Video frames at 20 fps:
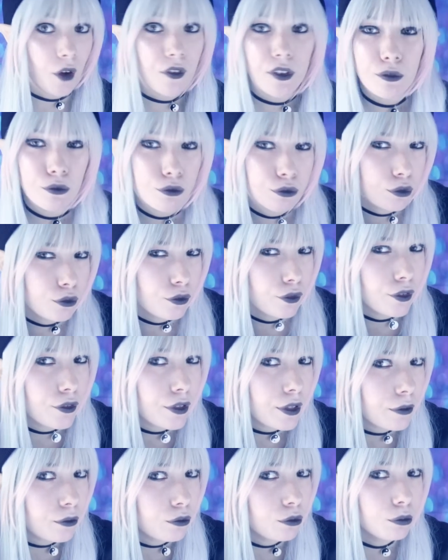En fait, vous
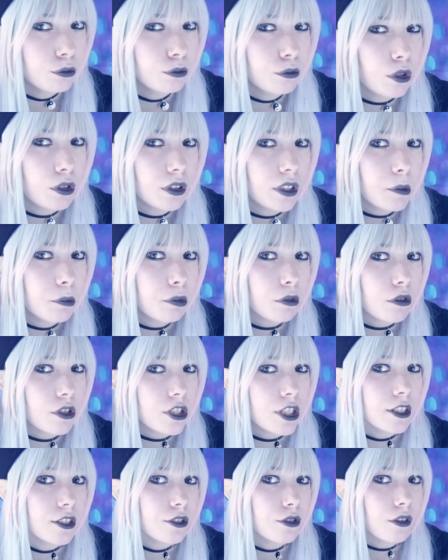devez vous demander pourquoi
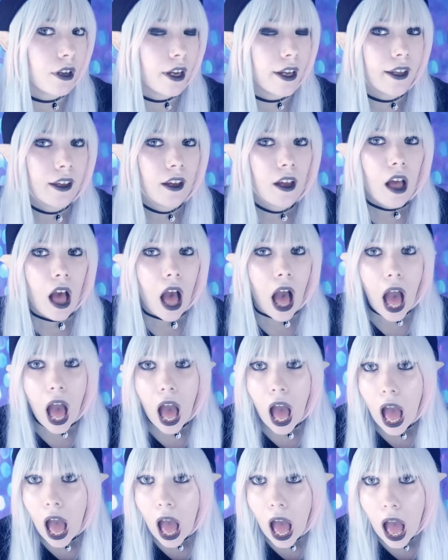j'ai des oreilles.
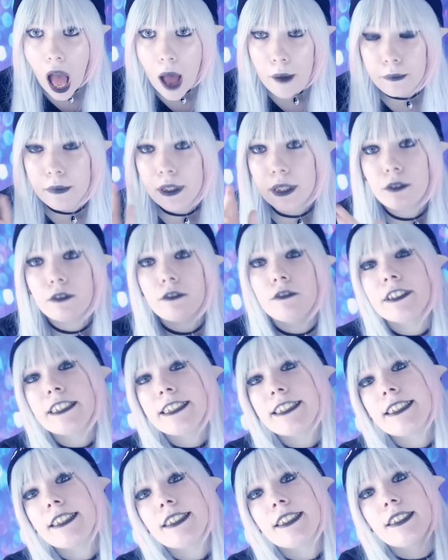Ah, mais
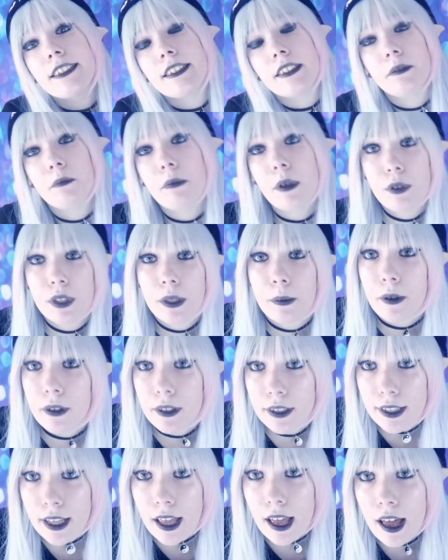oui, mais oui, c'est pour
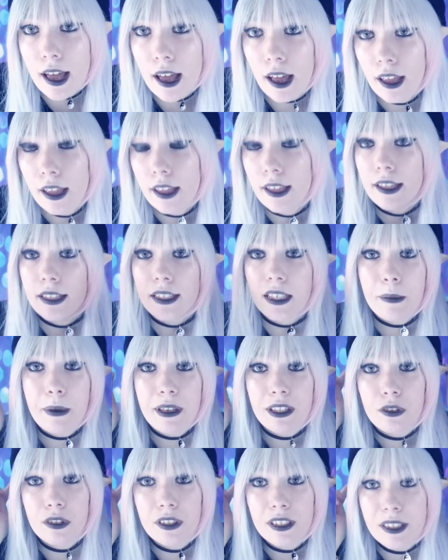ça. C'est
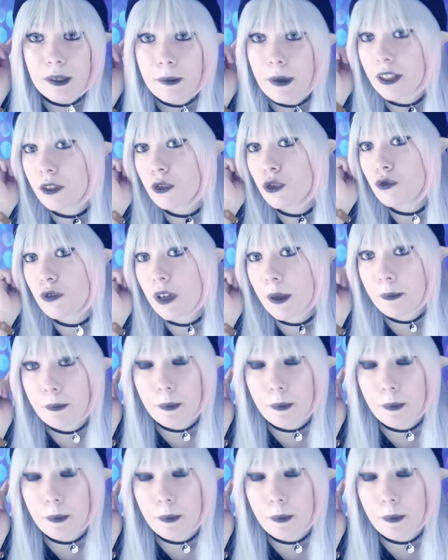parce que c'était parce que je voulais